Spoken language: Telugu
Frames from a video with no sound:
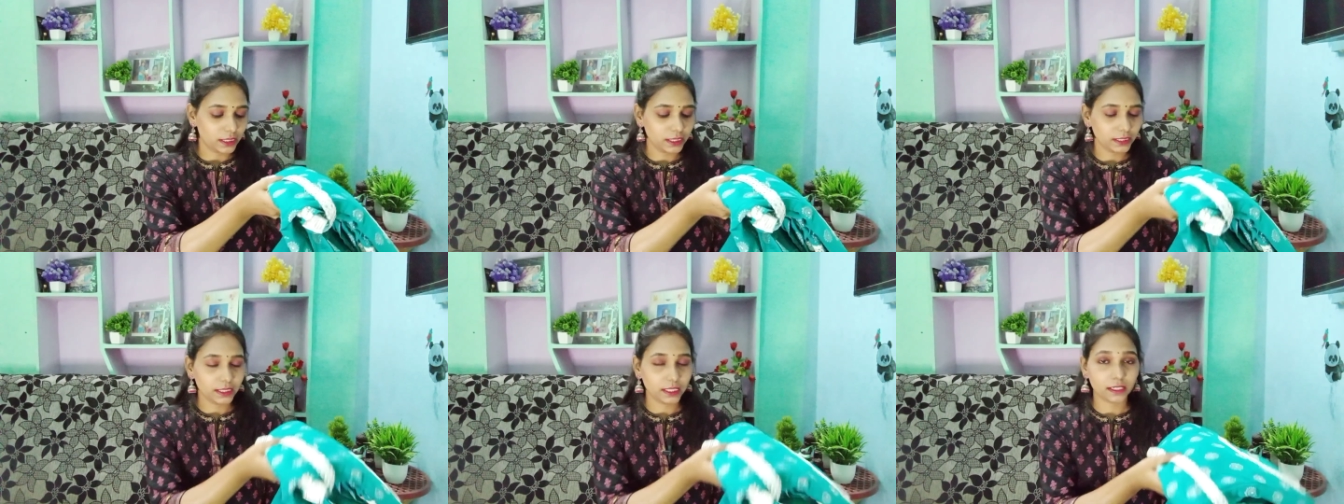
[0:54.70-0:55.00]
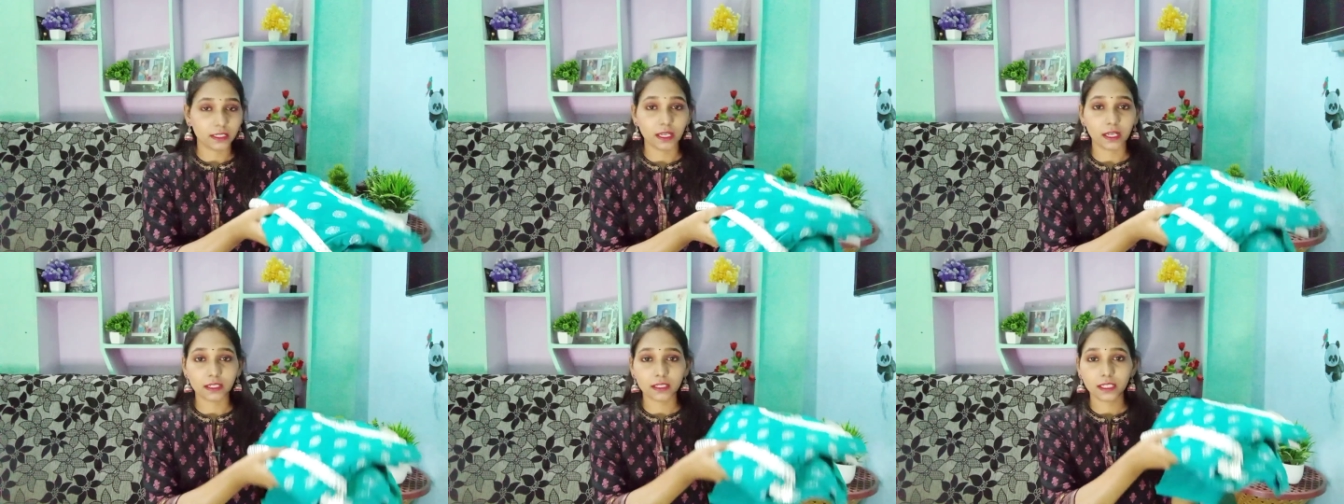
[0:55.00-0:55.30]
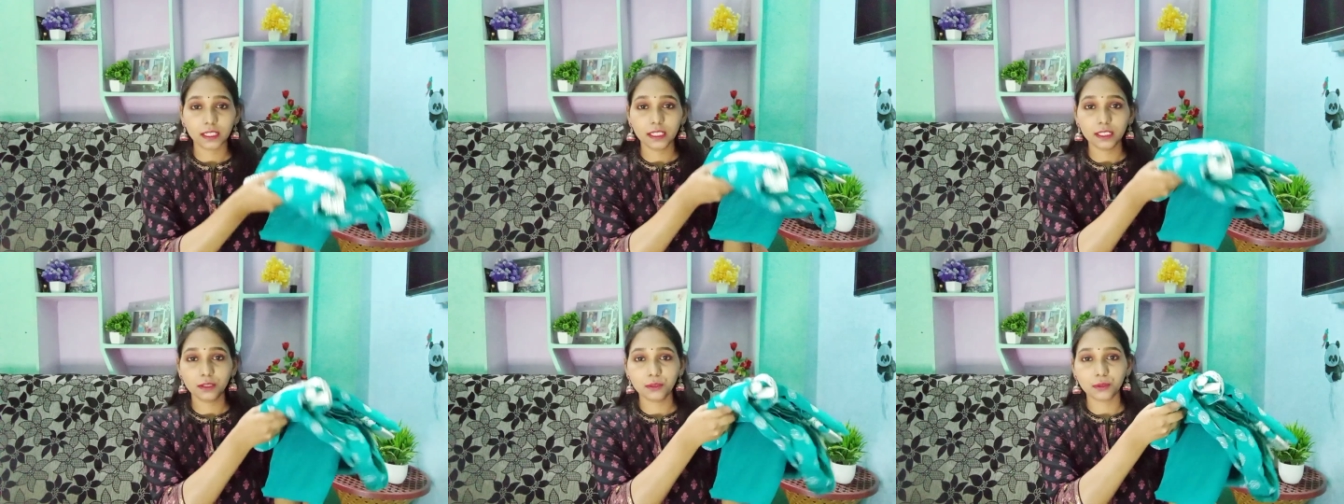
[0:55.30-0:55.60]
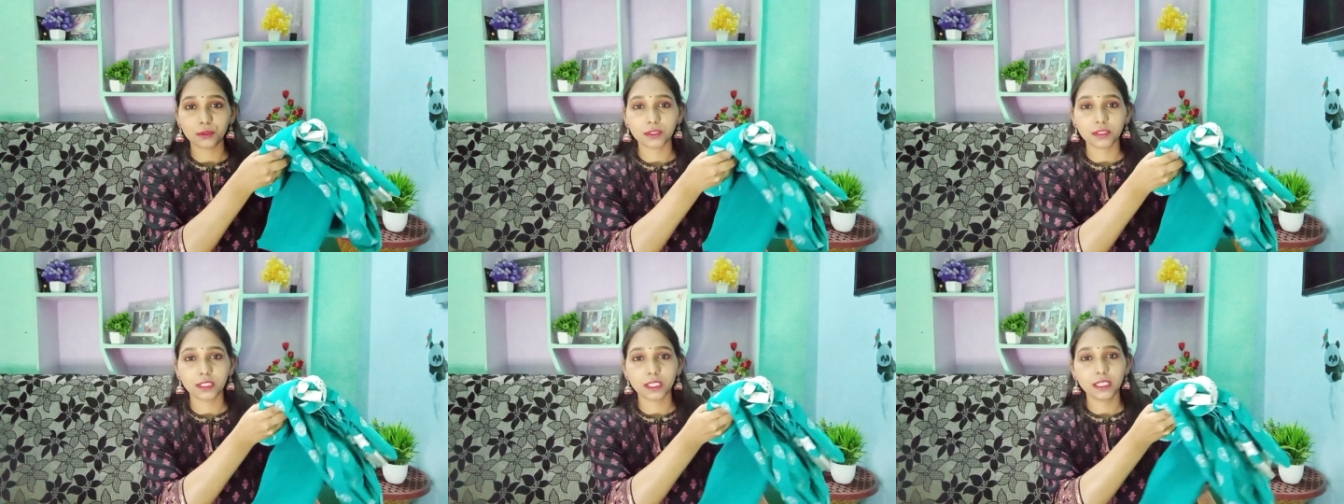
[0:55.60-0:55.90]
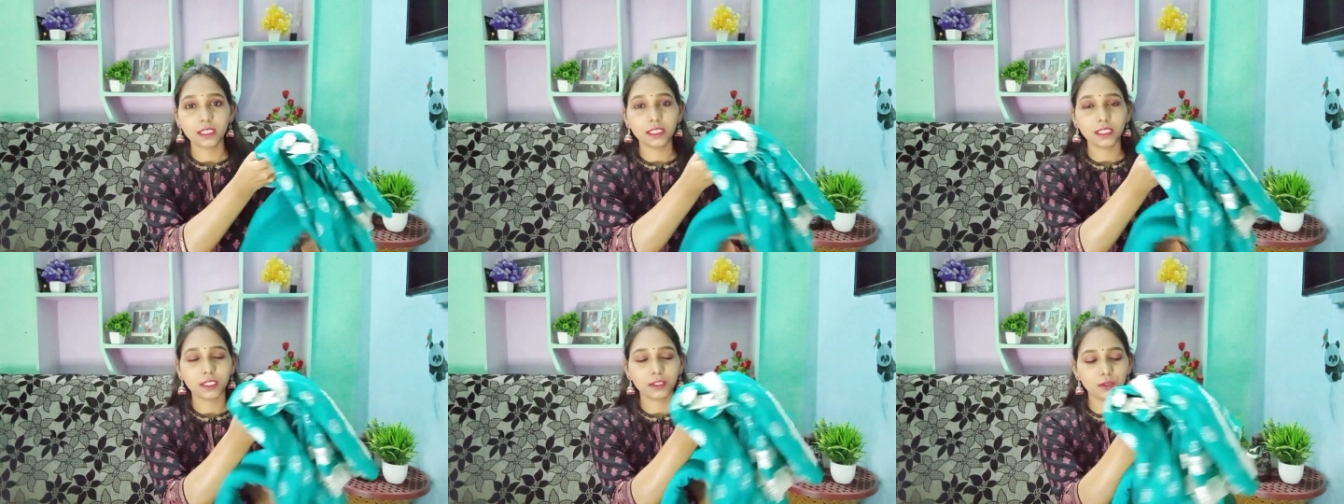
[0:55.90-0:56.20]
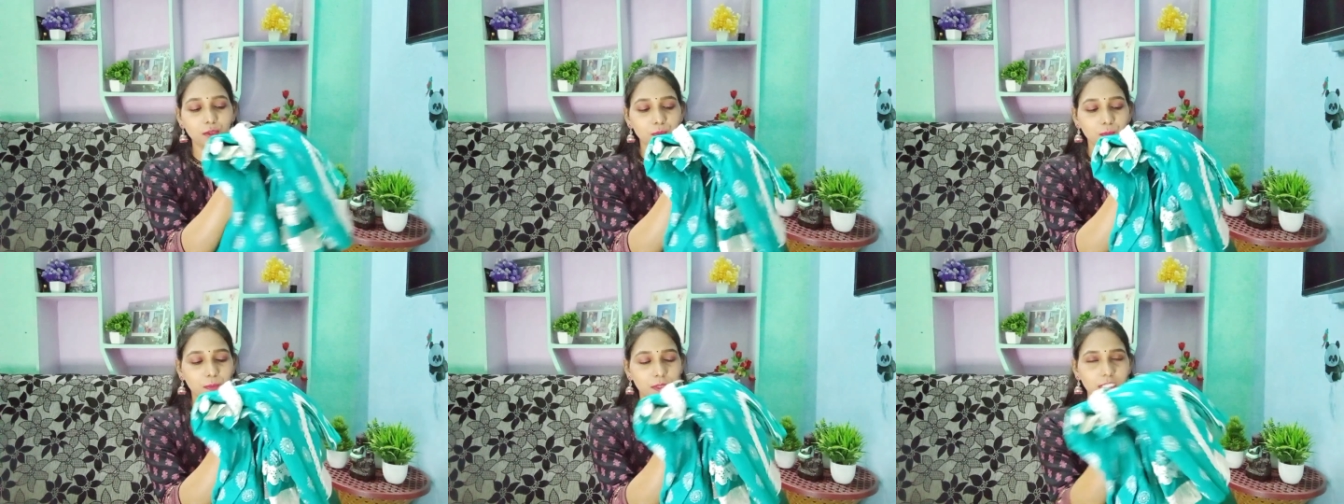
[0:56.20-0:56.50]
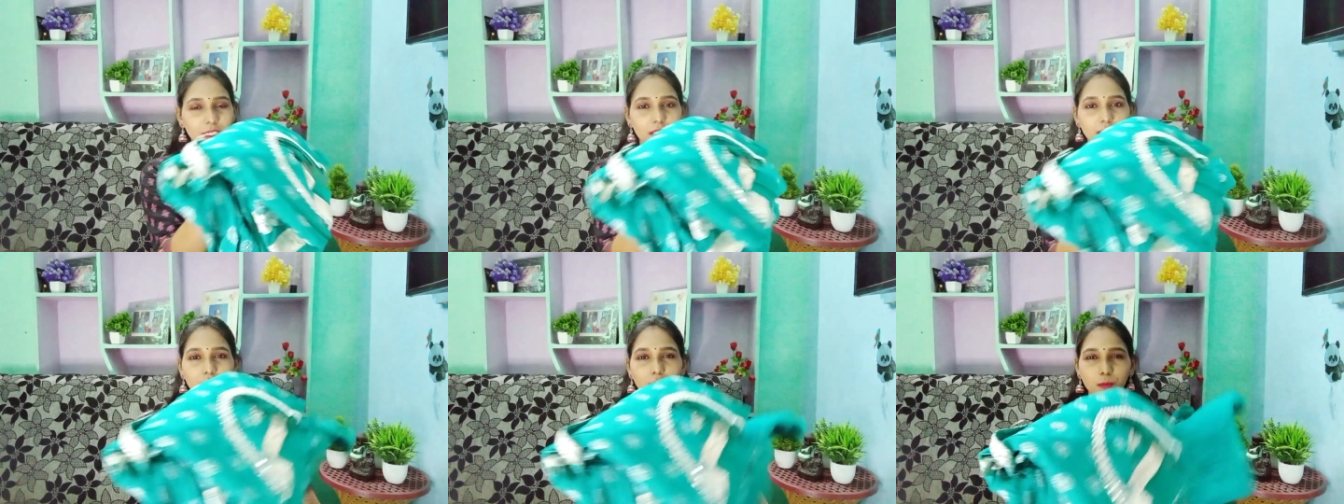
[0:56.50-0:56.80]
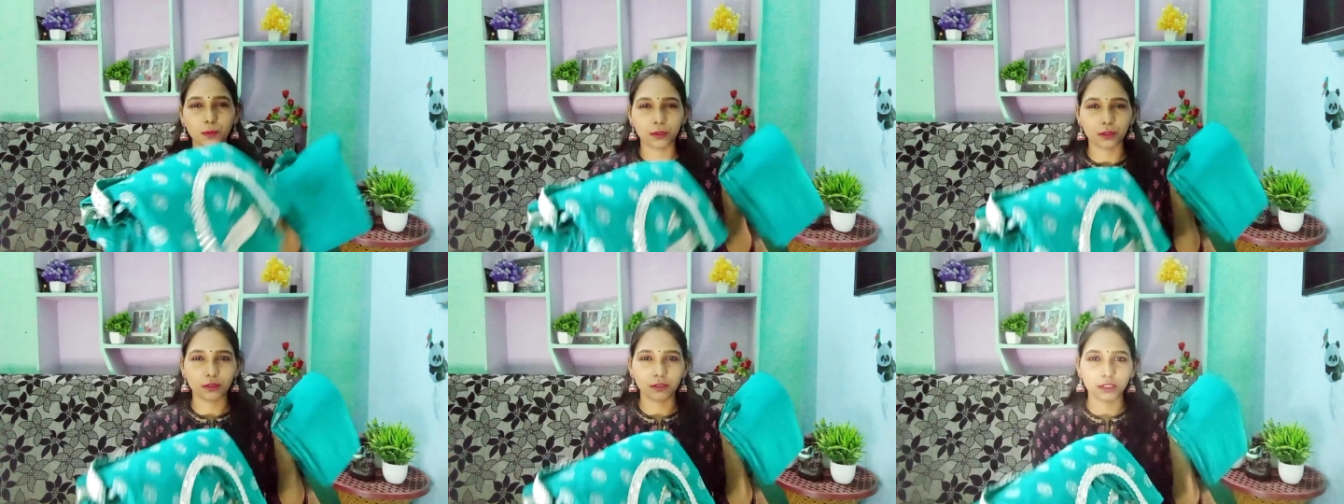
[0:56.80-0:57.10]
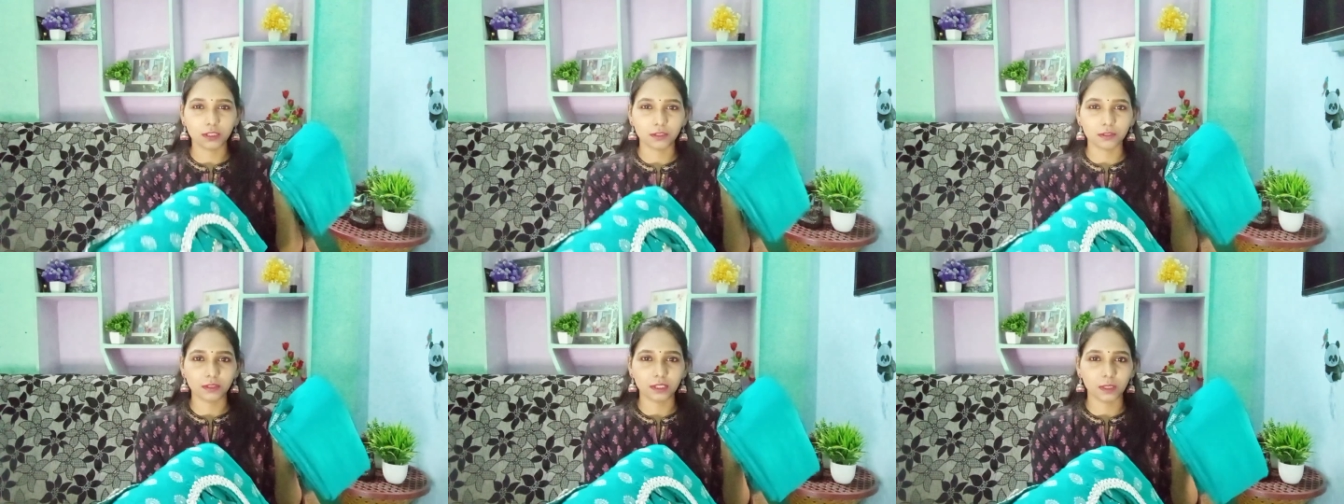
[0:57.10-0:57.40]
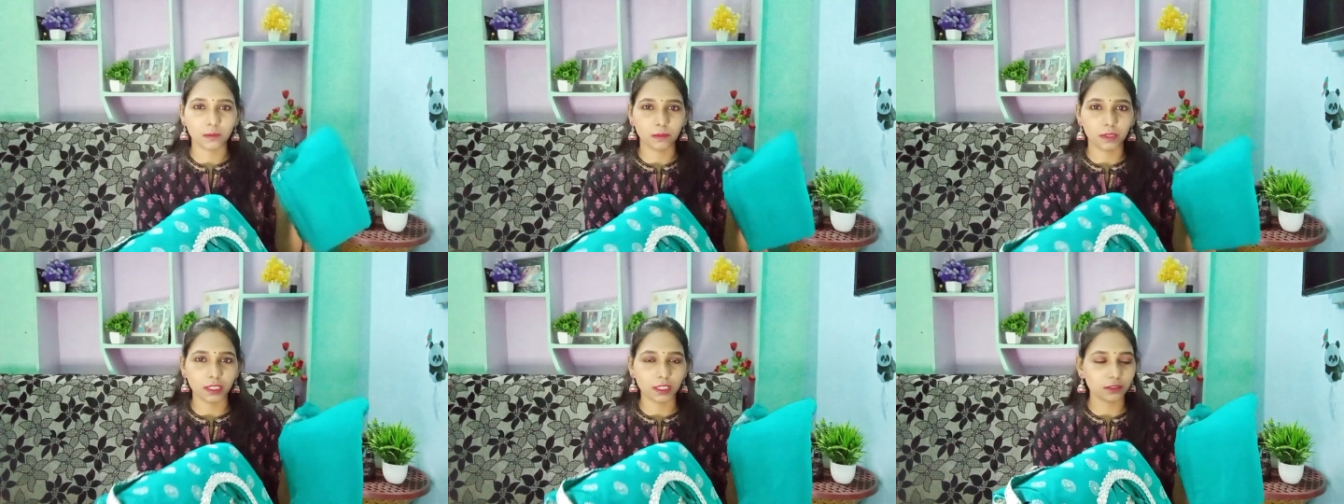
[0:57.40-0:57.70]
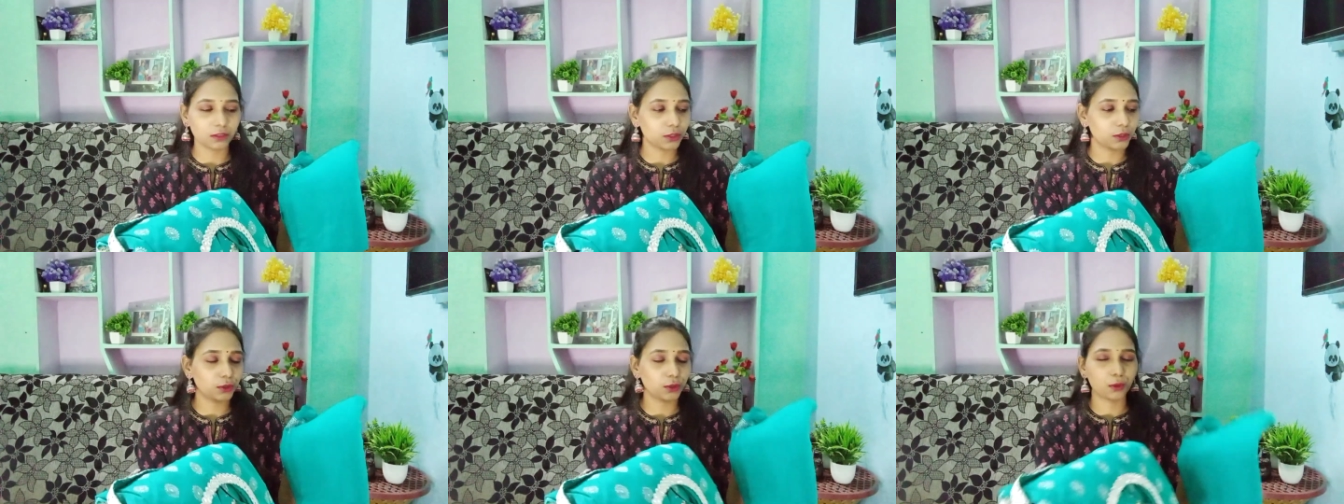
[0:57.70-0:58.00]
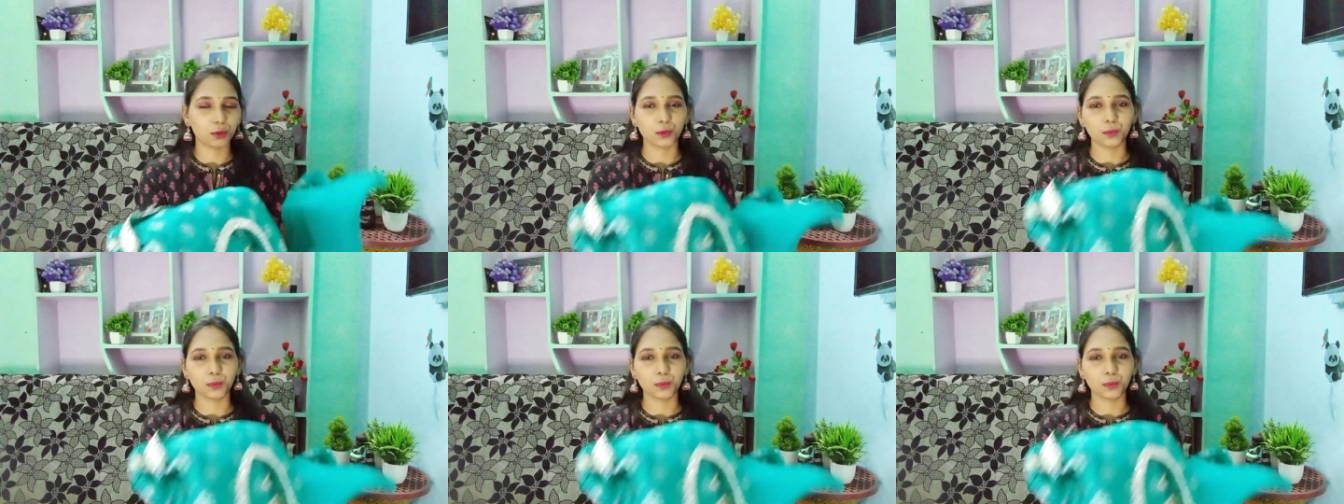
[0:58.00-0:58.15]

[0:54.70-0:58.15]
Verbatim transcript: ఇదైతే అనార్కలి కుర్తా ఇంకా దుప్పటాతో వస్తుంది అనమాట సో